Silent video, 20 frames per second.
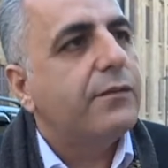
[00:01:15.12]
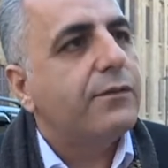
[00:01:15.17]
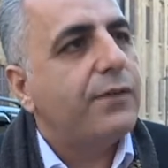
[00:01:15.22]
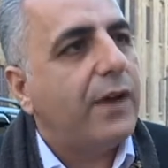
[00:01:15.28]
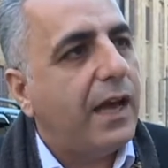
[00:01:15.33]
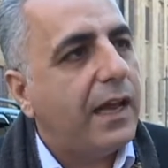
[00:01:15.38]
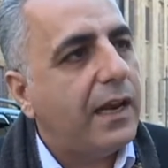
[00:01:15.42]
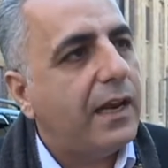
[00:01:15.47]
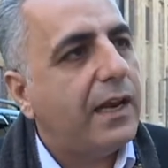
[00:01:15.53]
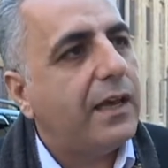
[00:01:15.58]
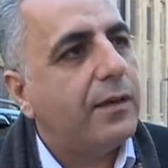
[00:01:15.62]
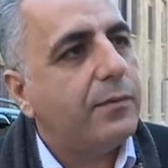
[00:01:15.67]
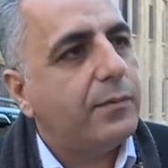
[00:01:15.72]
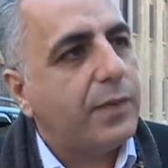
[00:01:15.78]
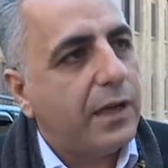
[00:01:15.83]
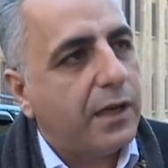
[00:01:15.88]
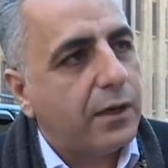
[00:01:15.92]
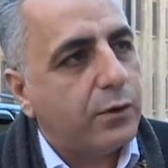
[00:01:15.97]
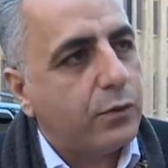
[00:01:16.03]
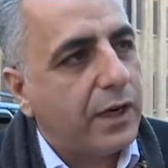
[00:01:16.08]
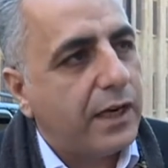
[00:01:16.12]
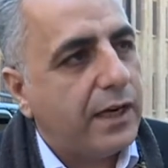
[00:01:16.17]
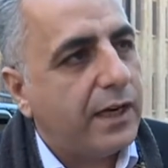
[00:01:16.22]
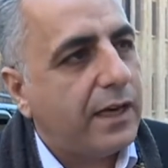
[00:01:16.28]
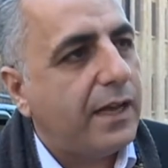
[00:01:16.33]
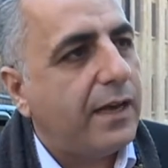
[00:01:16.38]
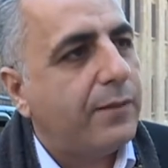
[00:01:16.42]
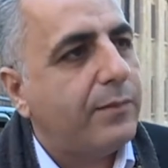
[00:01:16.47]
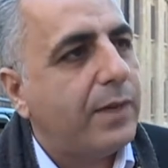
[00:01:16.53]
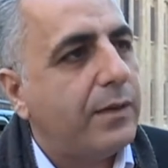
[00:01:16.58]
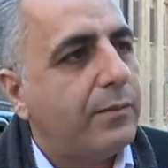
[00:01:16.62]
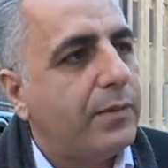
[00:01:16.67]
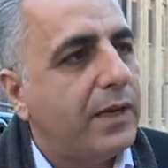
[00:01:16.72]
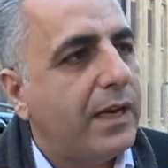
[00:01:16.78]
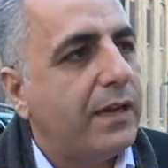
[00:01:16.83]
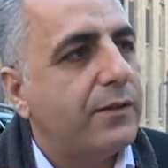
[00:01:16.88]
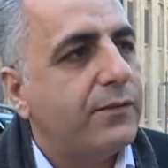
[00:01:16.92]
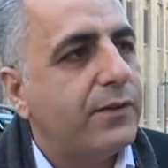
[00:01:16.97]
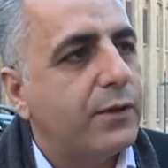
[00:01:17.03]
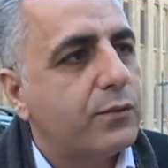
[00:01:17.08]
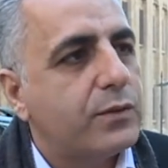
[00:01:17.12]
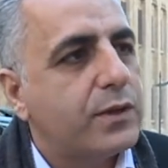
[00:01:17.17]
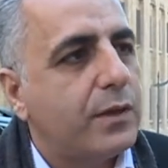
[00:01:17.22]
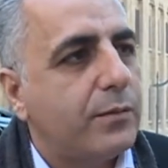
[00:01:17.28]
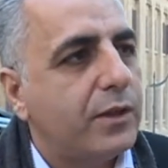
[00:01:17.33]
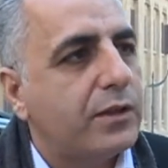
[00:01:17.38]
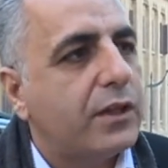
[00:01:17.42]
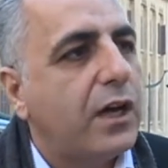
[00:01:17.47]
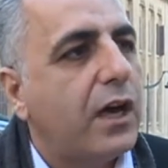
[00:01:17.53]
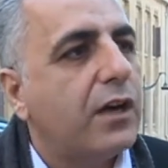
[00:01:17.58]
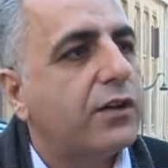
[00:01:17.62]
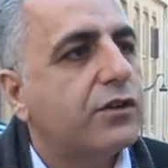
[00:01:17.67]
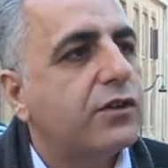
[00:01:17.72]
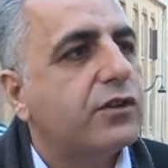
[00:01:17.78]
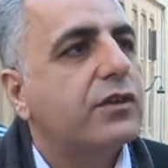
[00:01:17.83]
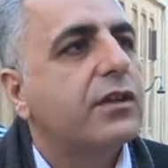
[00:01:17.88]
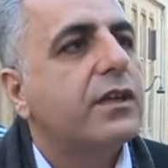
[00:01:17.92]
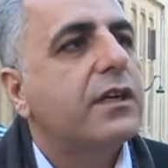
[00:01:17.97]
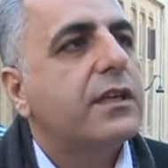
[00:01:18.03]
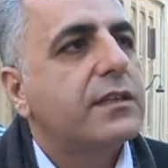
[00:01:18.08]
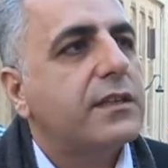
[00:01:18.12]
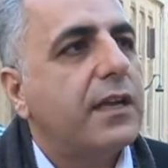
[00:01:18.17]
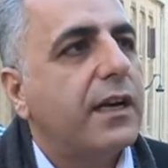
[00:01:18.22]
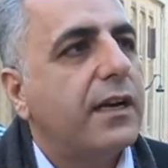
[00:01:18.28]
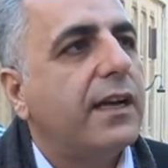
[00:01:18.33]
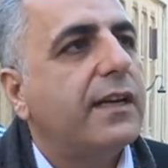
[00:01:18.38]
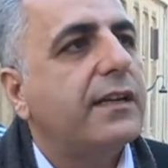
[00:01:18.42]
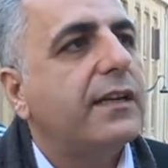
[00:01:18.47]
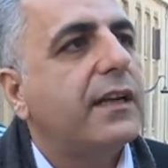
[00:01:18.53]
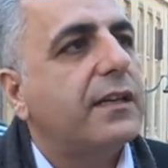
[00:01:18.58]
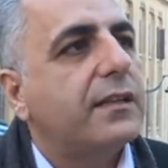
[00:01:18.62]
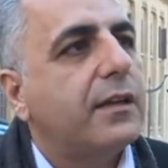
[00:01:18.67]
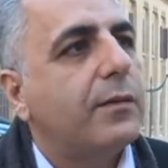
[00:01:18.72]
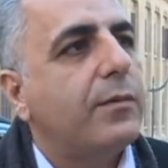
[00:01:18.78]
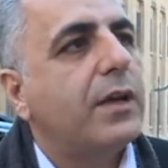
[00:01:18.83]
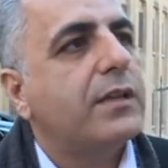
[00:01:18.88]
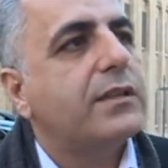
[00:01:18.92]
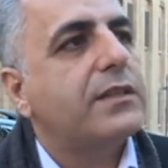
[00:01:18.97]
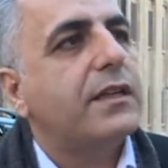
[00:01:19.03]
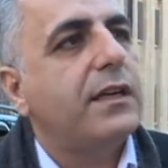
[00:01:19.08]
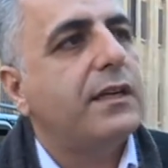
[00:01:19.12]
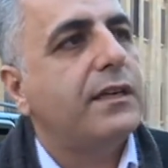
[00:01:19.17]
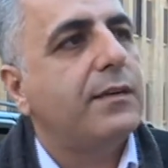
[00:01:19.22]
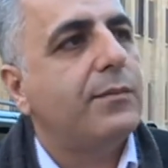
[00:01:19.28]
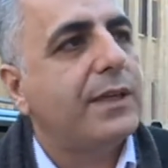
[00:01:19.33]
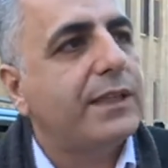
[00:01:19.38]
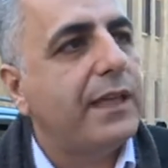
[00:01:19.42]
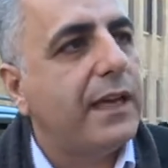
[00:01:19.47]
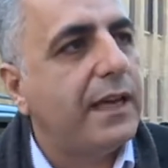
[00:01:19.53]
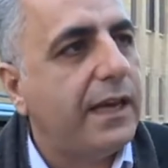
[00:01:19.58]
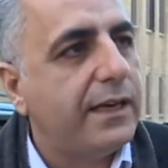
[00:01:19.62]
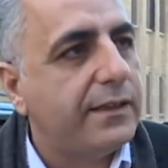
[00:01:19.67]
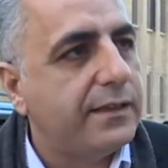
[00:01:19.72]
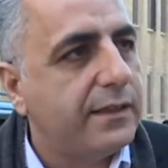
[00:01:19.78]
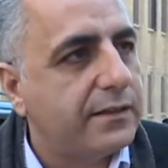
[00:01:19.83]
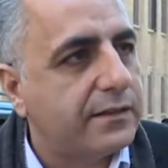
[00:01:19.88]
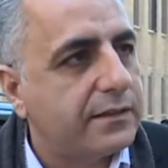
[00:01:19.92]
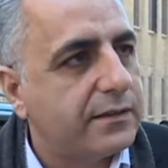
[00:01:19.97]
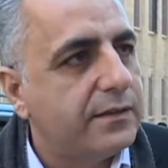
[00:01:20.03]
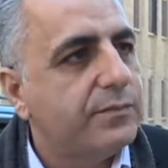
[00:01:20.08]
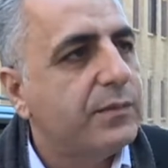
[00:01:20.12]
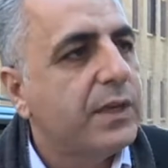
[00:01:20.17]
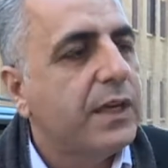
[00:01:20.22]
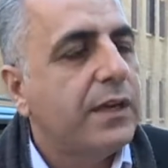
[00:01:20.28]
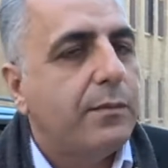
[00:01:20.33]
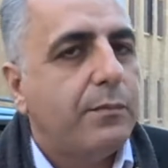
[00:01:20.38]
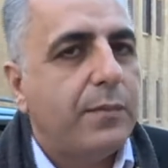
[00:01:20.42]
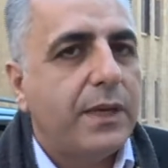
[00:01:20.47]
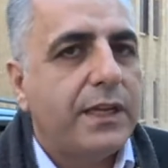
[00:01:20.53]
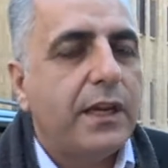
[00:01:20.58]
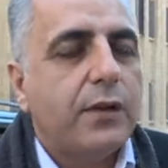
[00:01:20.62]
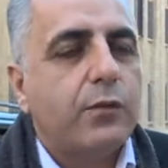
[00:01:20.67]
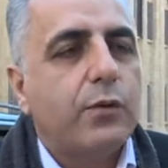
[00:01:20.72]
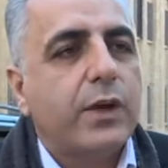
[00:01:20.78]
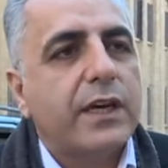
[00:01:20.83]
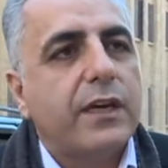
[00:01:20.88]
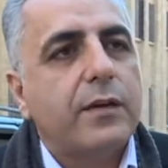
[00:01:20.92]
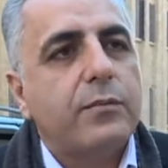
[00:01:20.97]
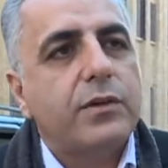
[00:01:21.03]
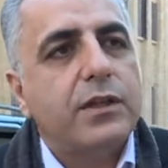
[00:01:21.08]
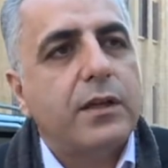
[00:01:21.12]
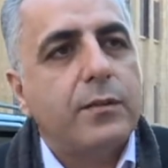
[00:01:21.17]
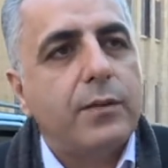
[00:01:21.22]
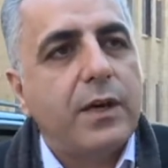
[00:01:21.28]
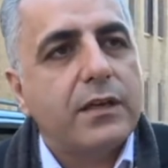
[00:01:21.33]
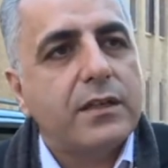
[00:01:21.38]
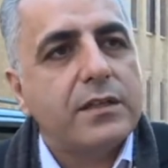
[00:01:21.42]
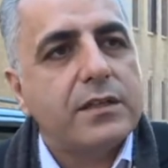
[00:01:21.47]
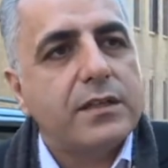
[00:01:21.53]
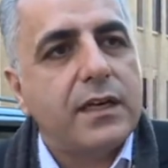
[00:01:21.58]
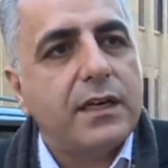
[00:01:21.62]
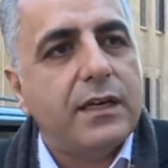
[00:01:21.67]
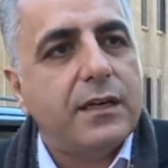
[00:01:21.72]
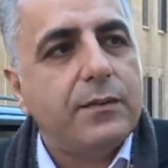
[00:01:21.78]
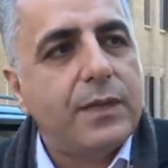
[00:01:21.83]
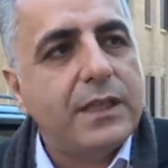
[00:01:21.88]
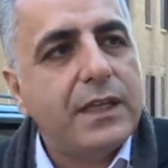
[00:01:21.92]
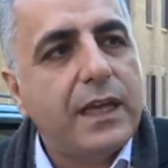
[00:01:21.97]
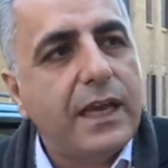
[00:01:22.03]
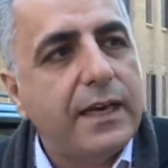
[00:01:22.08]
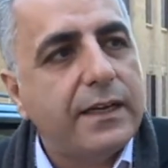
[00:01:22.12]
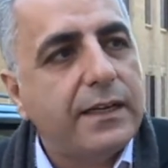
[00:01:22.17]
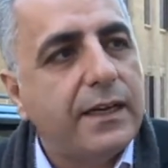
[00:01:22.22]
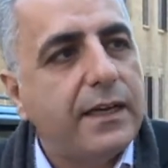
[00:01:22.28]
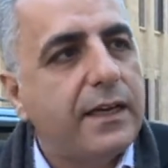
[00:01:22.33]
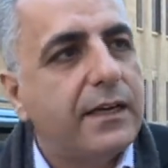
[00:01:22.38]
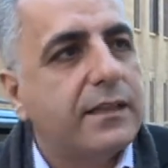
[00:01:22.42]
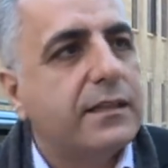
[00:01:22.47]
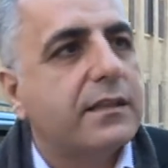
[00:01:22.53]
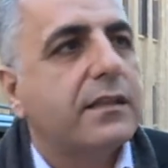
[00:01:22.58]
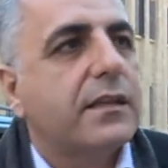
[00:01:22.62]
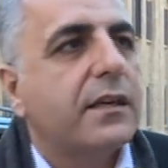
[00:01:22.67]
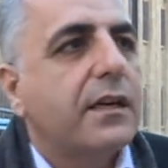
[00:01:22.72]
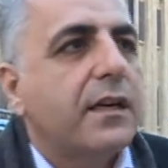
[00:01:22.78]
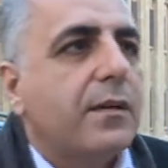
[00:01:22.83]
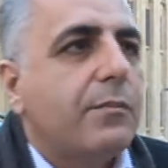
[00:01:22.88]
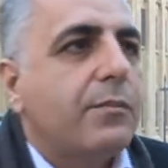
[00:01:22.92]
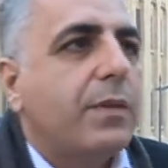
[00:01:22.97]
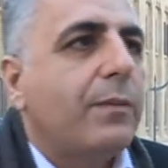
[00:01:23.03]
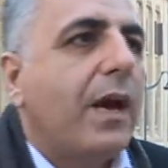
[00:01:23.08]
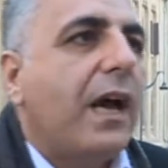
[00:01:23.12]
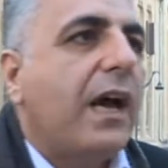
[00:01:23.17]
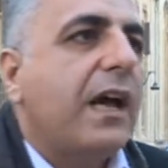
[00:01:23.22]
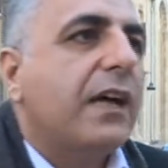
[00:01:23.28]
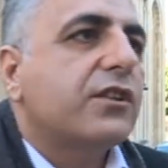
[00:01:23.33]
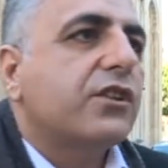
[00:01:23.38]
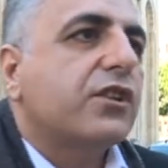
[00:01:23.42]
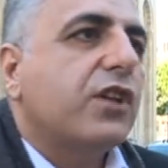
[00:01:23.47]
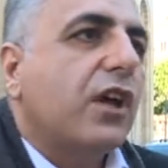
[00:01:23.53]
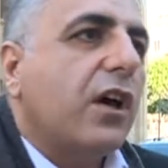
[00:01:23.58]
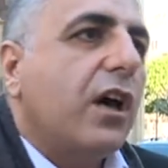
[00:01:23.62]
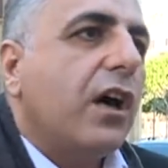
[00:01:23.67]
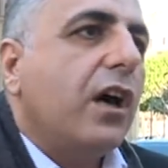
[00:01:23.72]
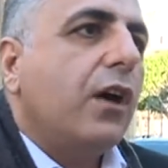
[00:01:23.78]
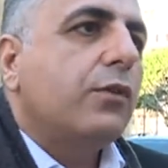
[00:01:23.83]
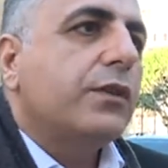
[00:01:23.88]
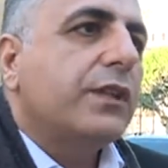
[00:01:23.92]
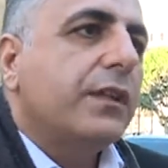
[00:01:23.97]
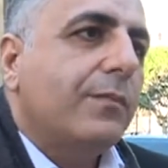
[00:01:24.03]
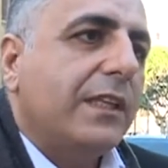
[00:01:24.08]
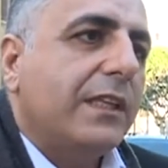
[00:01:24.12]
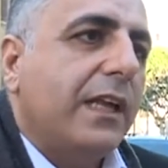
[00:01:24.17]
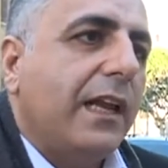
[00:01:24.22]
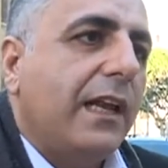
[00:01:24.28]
فهلا بالقانون اللي انعمل بال 2017 صار عندنا ضمان صحي مدى الحياه نعم. بدنا نواكب الضمان الصحي مدى الحياه بمعاش تقاعدي مدى